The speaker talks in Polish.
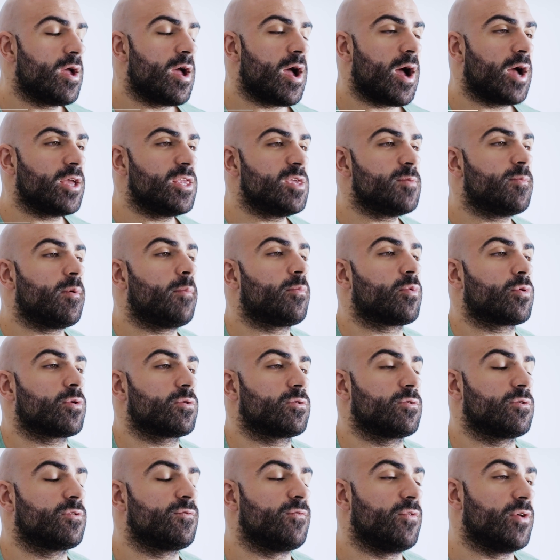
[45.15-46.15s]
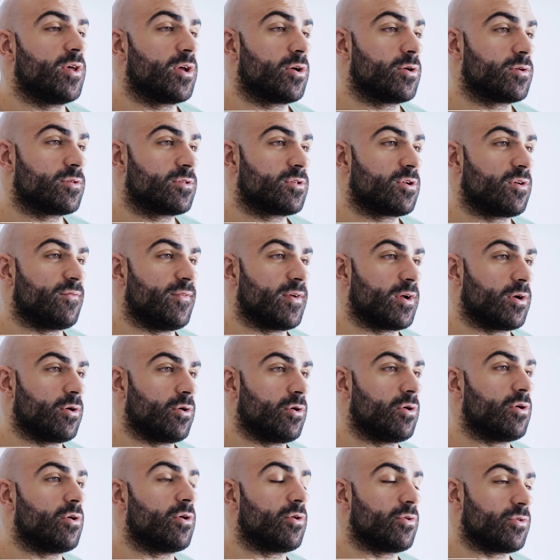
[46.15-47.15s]
ani po prostu swojego
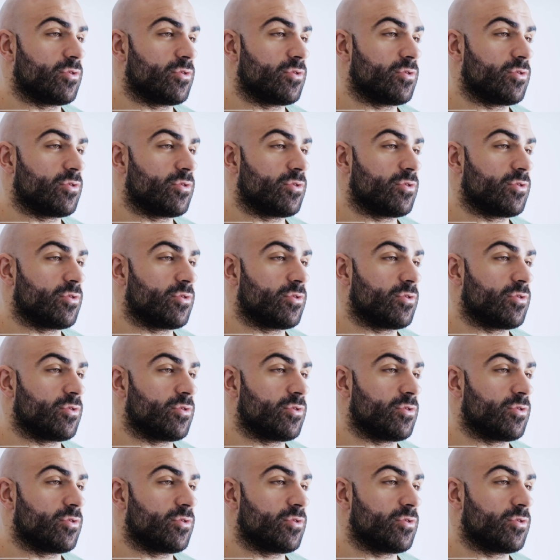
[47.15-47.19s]
zdrowego